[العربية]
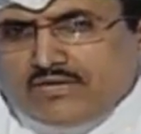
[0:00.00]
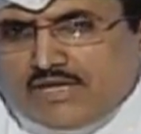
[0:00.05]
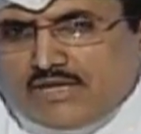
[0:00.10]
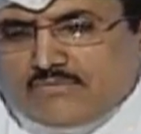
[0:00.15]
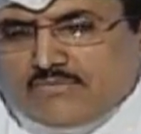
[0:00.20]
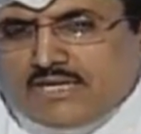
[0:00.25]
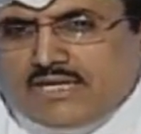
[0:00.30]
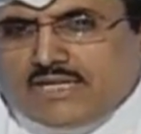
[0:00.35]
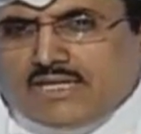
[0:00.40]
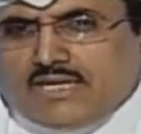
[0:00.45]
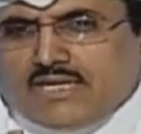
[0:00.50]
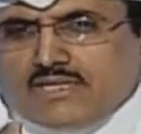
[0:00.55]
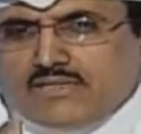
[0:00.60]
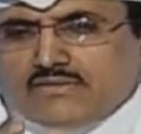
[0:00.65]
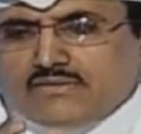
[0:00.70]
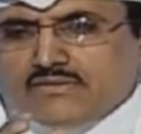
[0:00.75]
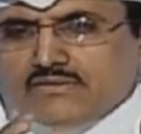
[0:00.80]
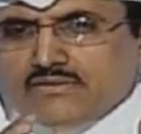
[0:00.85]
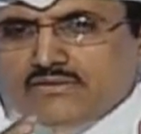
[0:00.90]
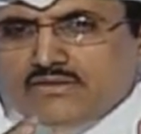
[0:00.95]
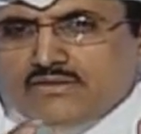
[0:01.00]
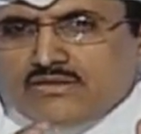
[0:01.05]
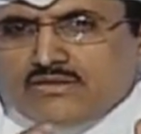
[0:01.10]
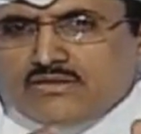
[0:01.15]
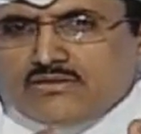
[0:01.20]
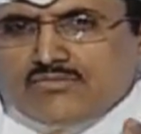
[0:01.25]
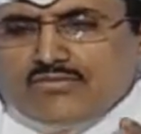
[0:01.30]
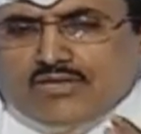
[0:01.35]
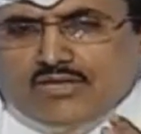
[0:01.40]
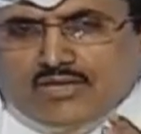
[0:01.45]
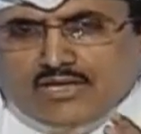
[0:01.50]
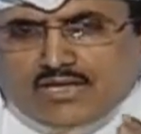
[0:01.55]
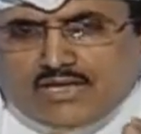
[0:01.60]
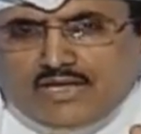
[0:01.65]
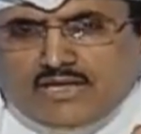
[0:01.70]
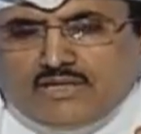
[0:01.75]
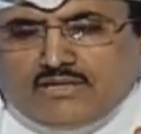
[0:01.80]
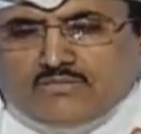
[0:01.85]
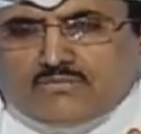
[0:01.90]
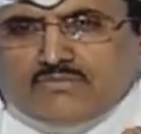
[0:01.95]
عمليات آه، في
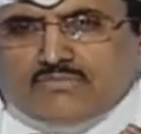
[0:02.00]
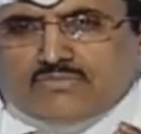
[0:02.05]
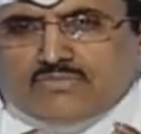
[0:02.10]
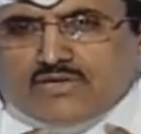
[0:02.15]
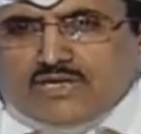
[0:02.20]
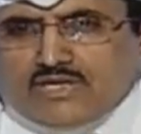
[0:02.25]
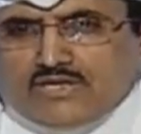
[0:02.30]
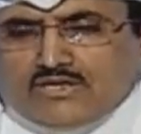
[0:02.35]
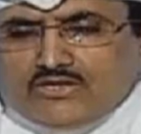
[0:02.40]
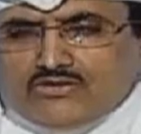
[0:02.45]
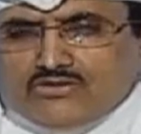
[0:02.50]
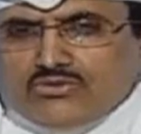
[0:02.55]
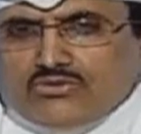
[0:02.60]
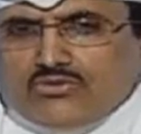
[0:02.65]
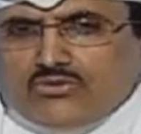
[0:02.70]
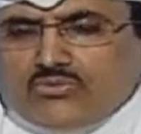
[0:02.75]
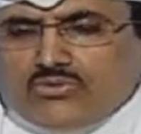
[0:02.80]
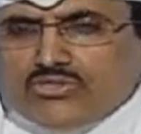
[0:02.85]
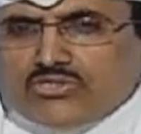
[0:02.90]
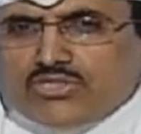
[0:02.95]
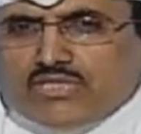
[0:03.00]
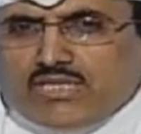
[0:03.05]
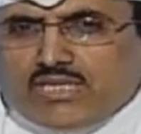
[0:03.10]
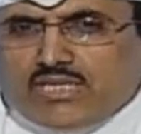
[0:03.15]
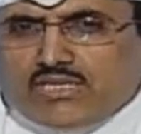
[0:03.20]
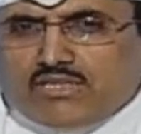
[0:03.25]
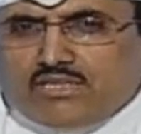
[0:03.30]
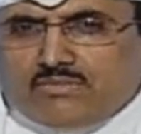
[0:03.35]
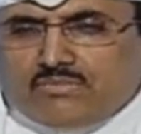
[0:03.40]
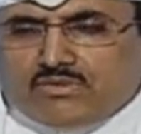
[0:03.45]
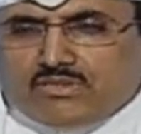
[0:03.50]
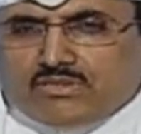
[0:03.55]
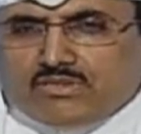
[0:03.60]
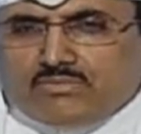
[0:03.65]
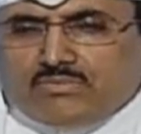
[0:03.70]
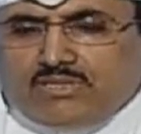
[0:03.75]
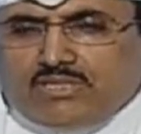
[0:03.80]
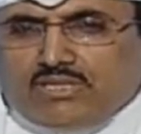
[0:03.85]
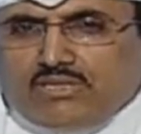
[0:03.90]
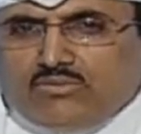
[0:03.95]
الغالب راح ينزل الوزن أكثر من
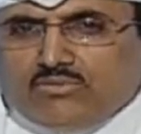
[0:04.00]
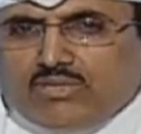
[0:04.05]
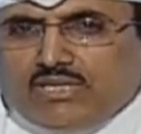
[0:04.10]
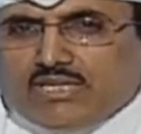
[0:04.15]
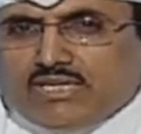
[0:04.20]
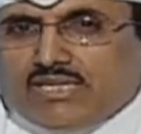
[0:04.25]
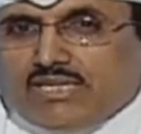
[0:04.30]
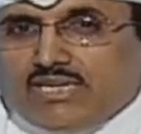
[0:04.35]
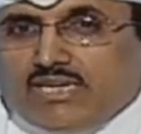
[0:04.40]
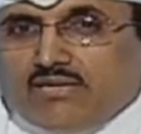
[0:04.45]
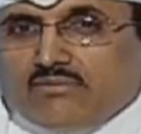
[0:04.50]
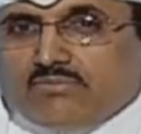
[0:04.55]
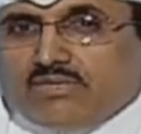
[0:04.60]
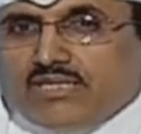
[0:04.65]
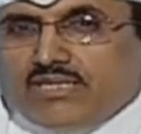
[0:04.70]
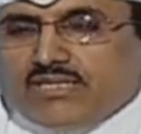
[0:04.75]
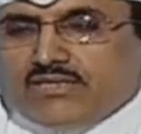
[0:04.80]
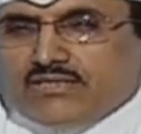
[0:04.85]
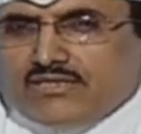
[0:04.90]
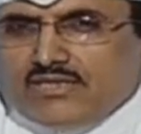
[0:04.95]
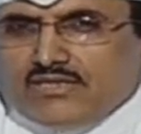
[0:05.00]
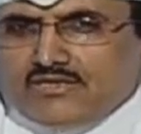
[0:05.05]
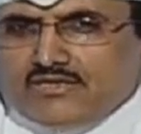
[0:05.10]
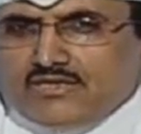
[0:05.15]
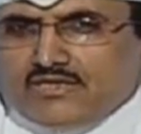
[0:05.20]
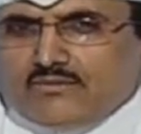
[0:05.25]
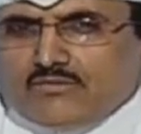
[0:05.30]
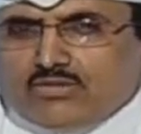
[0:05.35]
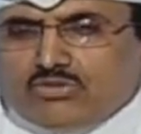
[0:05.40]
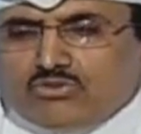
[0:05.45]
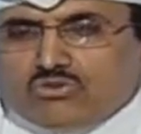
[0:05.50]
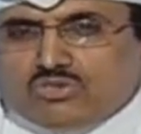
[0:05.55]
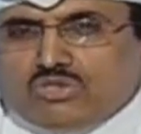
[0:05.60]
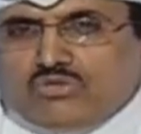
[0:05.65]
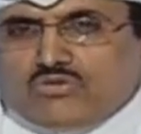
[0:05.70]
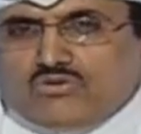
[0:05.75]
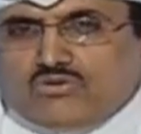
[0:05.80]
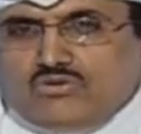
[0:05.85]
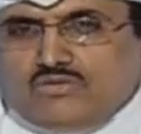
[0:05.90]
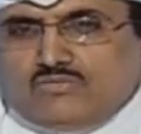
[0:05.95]
الطبيعي ولكنها عمليات نادرة ما
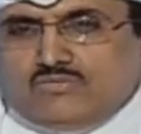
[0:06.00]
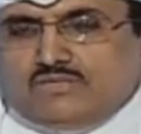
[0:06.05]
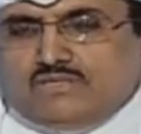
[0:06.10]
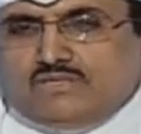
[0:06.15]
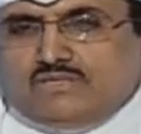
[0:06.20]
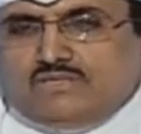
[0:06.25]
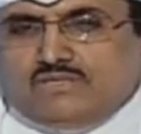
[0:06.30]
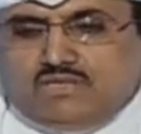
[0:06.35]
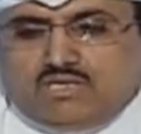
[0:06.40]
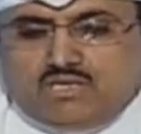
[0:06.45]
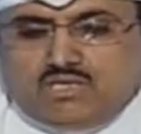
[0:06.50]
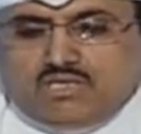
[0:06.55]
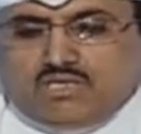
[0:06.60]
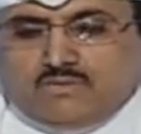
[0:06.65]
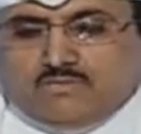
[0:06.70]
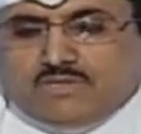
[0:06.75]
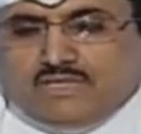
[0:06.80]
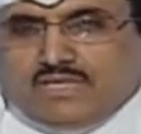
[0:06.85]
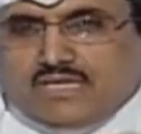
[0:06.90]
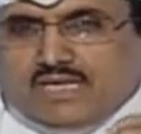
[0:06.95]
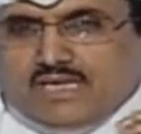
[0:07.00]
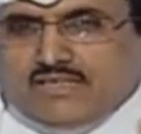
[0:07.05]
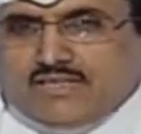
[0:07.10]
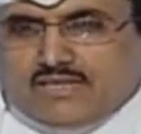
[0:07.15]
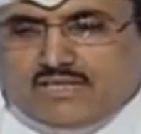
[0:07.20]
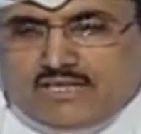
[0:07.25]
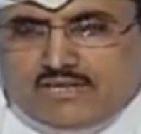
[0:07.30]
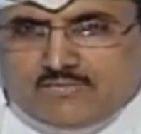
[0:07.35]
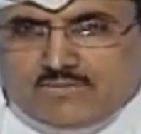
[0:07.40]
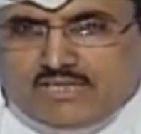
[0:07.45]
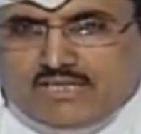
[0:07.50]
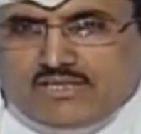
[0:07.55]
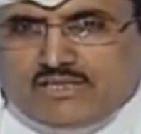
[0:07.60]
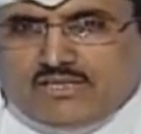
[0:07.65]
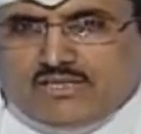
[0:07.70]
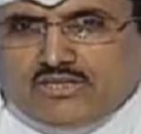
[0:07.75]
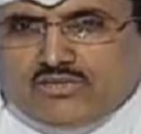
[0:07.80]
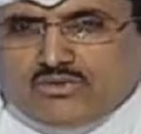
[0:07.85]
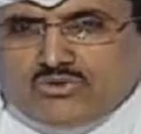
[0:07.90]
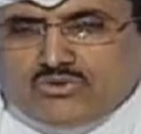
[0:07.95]
تجرى لكل المرضى يمكن أكثر
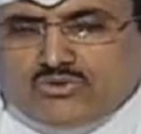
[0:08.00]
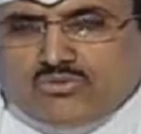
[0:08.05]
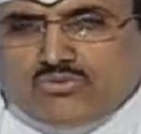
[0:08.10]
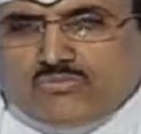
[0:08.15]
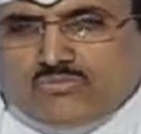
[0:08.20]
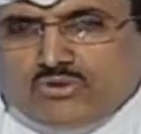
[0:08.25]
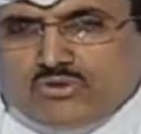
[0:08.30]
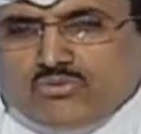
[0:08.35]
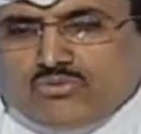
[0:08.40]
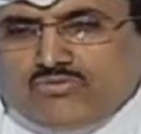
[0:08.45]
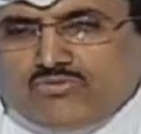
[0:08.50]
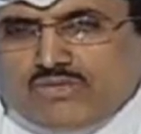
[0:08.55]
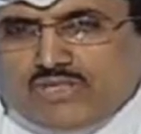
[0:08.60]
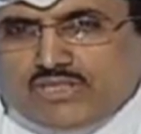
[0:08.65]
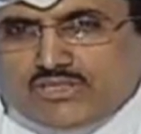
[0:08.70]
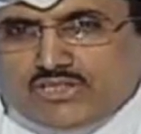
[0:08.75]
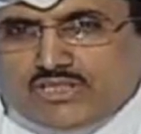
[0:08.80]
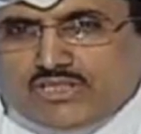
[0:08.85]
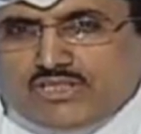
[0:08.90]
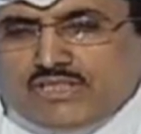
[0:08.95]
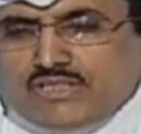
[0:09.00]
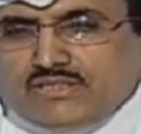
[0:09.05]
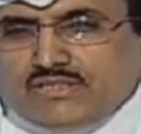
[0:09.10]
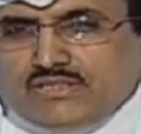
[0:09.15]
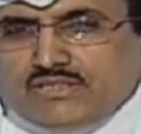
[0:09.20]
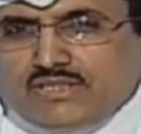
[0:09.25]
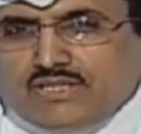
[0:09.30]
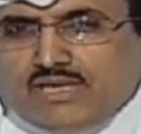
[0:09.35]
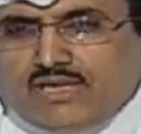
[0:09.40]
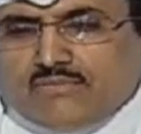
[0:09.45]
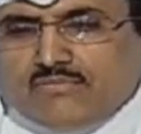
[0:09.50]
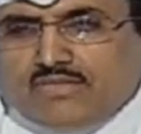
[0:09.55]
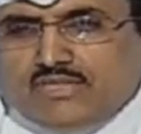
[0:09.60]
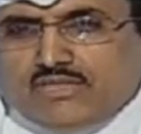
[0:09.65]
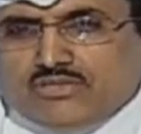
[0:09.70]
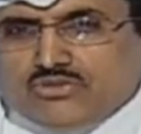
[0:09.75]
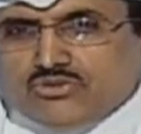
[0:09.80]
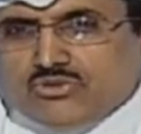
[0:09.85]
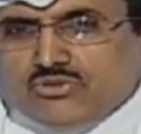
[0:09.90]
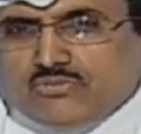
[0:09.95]
عملية النزول بيكون فيها شديد هي
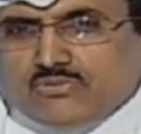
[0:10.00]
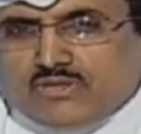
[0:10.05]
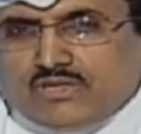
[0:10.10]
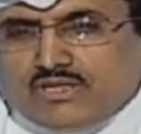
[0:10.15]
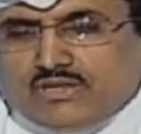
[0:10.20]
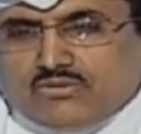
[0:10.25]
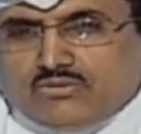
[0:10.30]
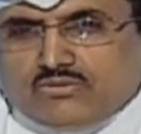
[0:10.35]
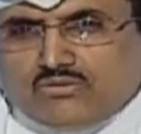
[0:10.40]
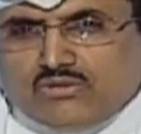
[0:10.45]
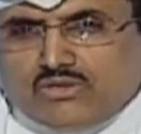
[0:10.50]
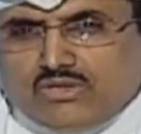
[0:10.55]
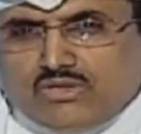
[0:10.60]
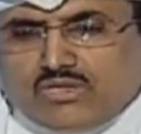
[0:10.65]
عملية سكوبينارو